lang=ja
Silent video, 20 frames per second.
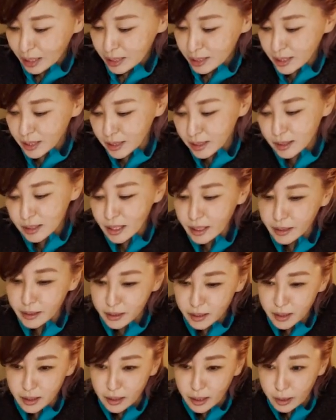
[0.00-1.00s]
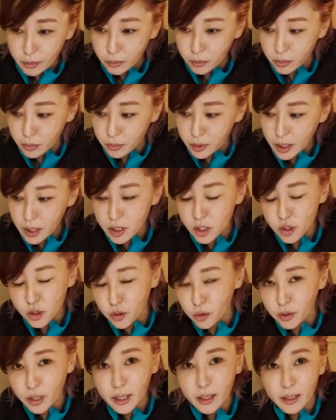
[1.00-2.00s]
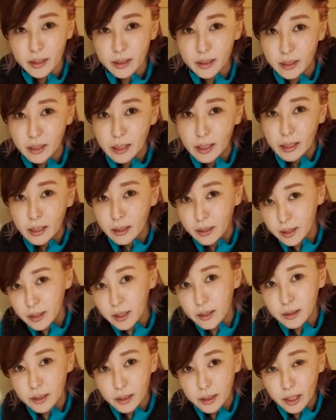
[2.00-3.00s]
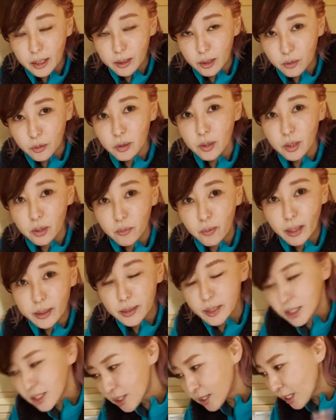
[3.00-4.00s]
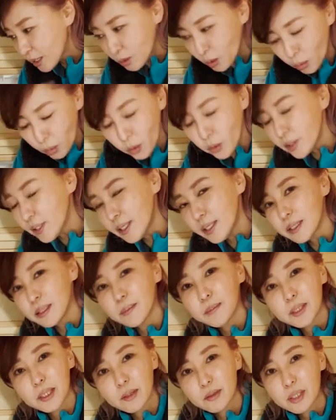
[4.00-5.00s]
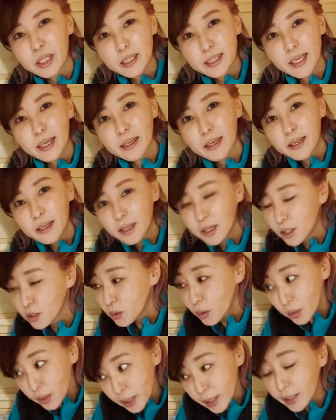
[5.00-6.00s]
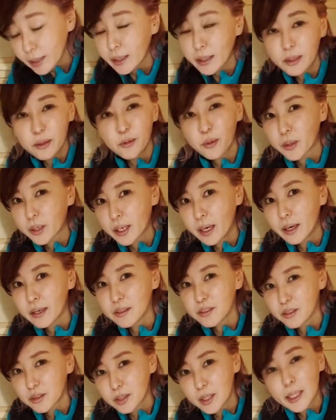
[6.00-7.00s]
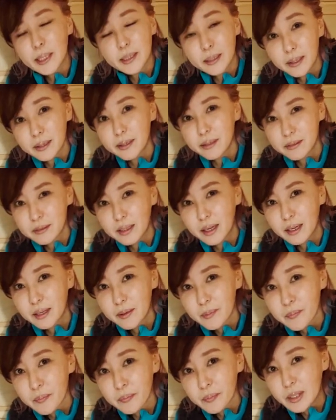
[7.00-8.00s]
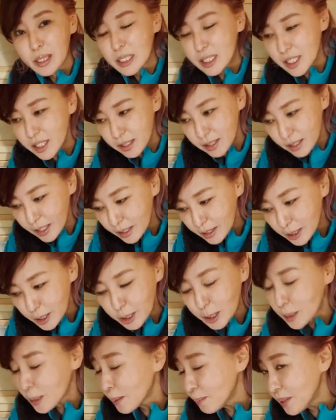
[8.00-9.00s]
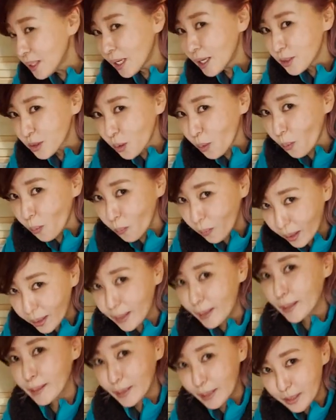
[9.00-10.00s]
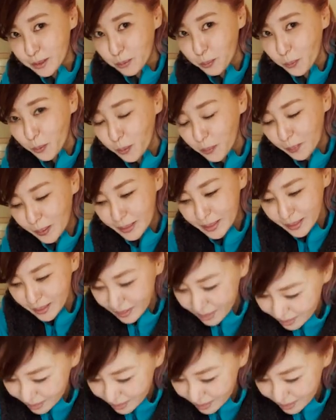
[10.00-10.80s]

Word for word: 実際に展示場なんかに来ていただいた時には、実際横になってみてください。どれだけ広いか、ゆったり寝れるか、実際に出てみないとわからないと思います。